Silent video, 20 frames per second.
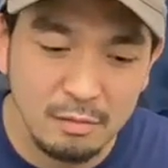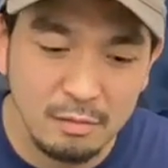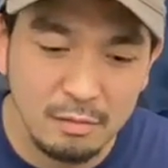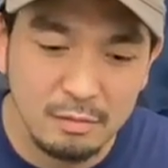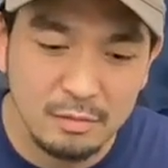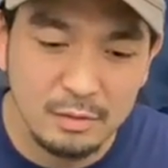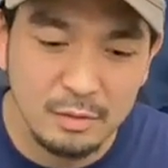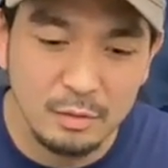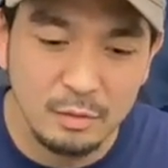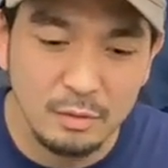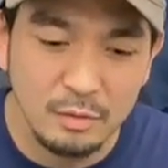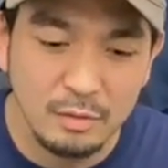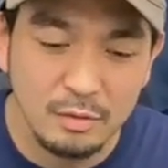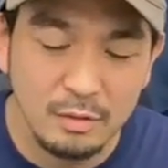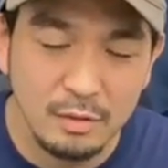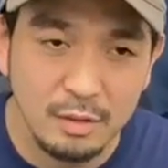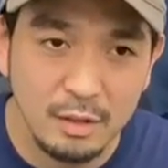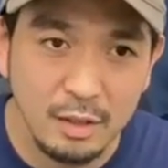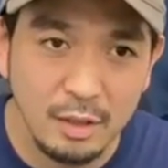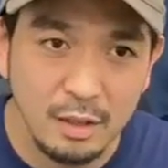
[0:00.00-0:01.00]
その、
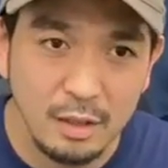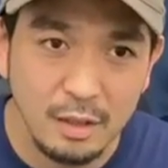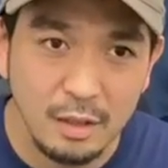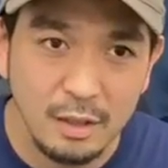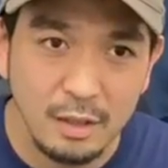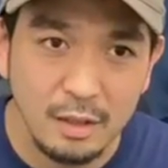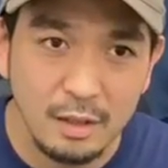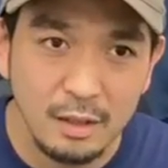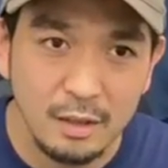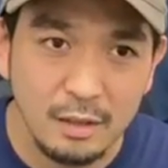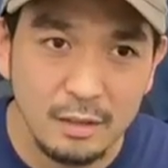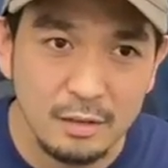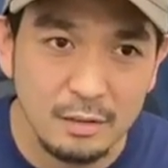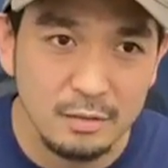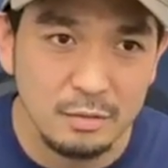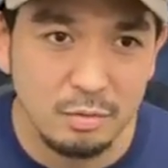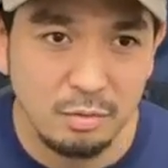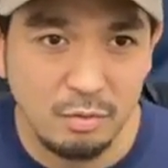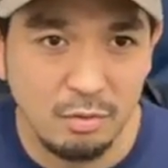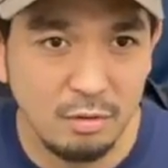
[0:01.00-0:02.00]

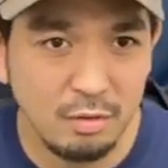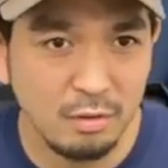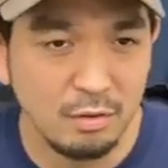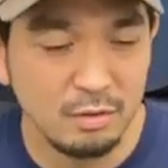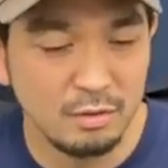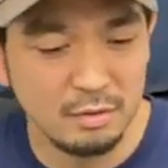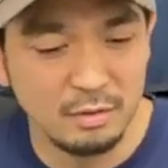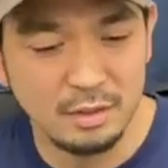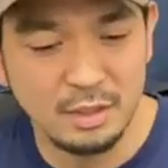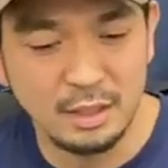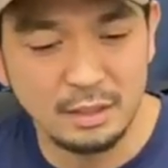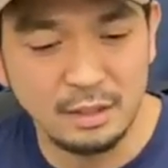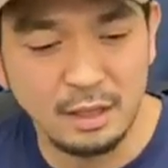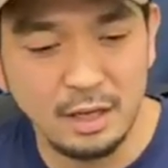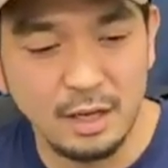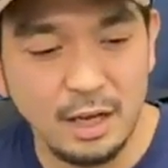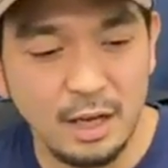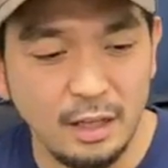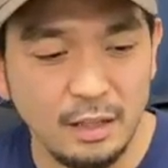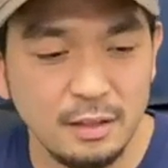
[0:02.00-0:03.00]
送料が
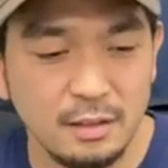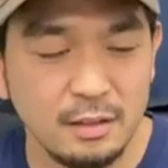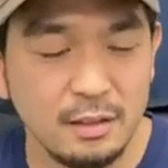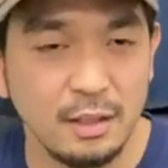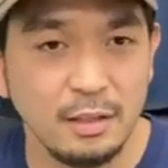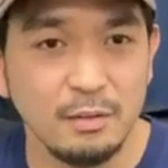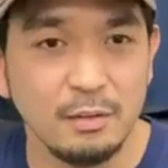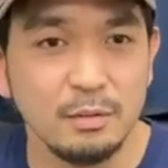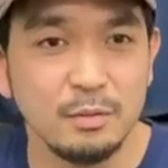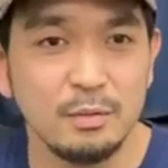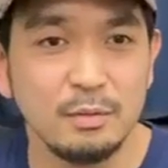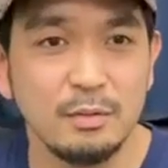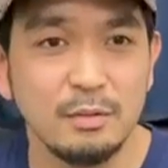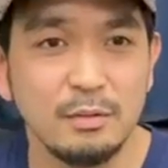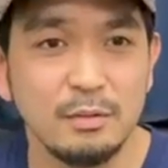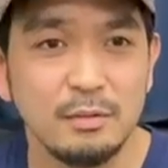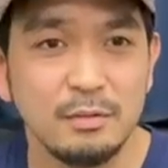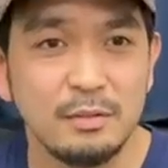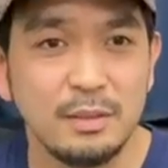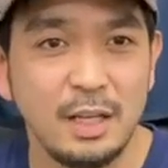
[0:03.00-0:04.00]
高いっていう、そ
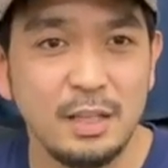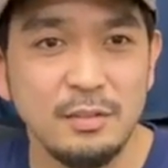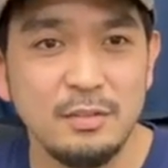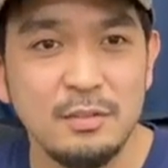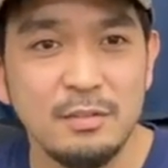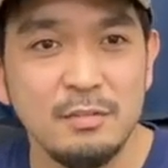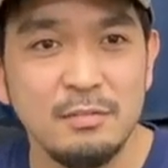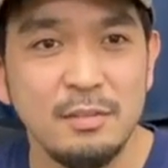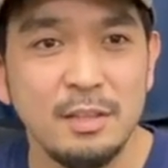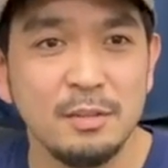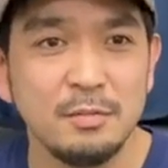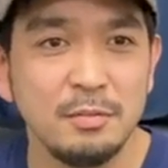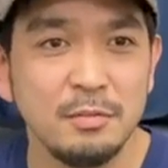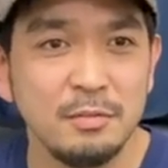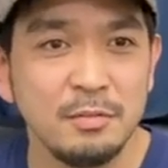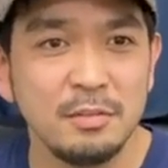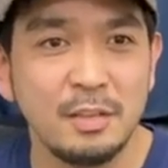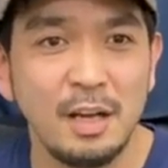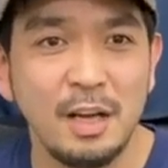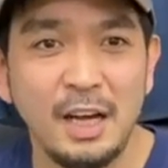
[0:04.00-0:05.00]
の、単純なそ
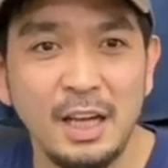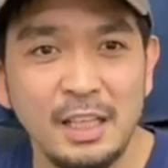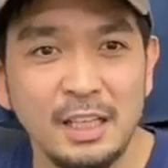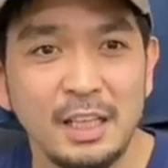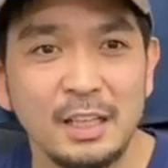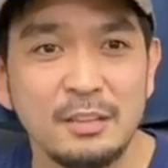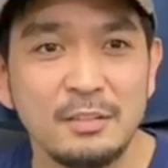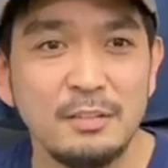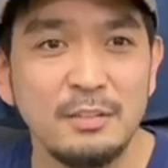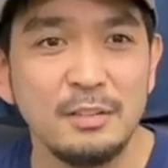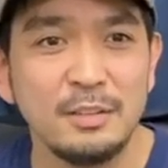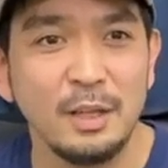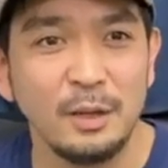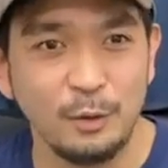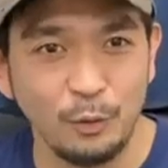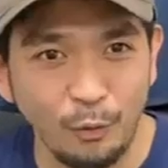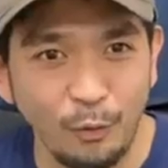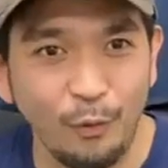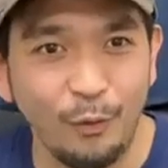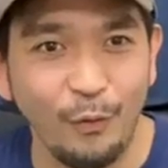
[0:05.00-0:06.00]
の高い安いで
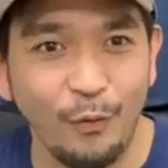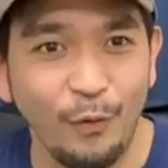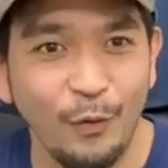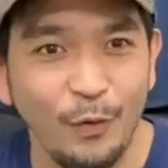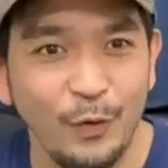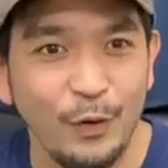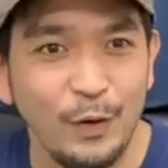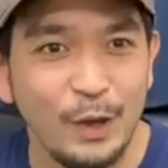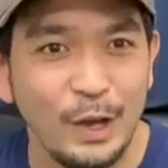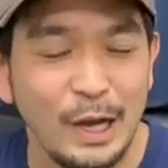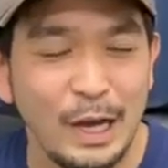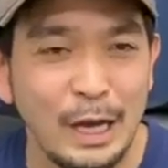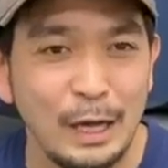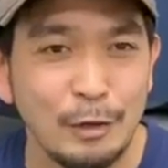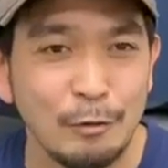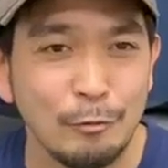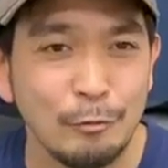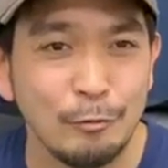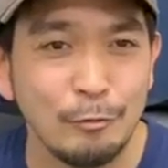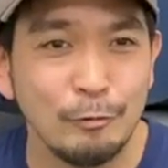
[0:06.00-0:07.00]
の、
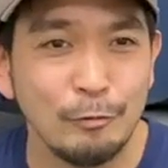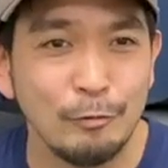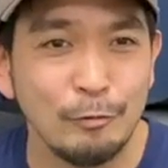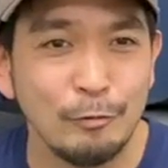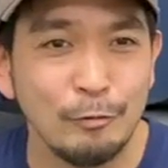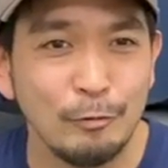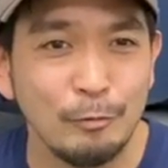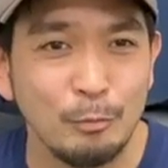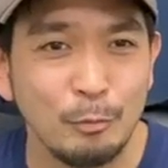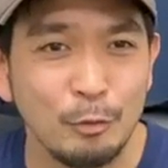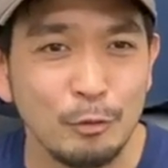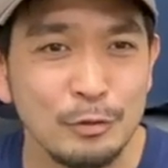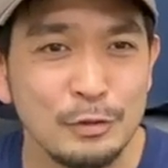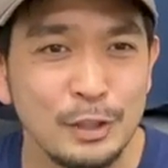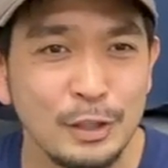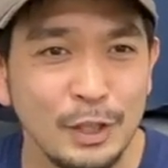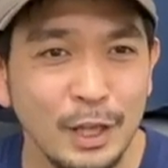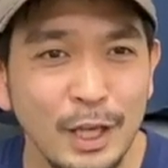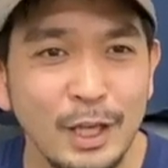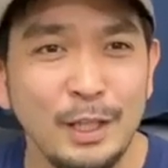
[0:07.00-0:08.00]
もの
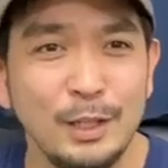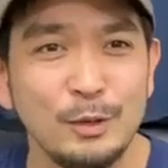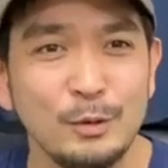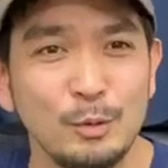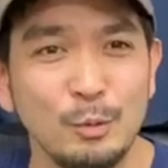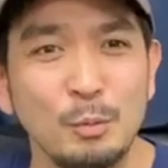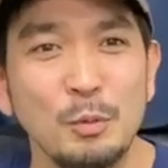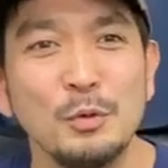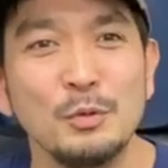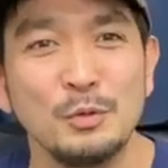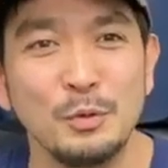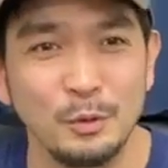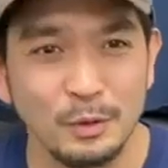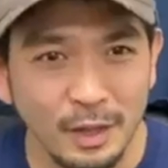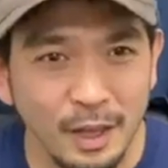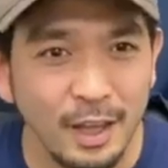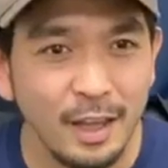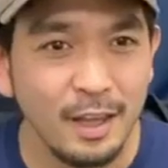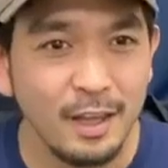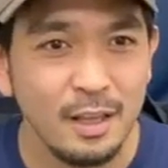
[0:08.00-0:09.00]
じゃないと思うんですよ
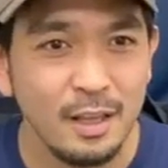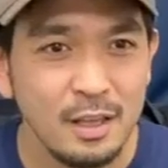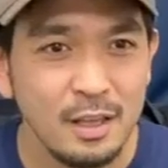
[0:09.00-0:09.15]
ね。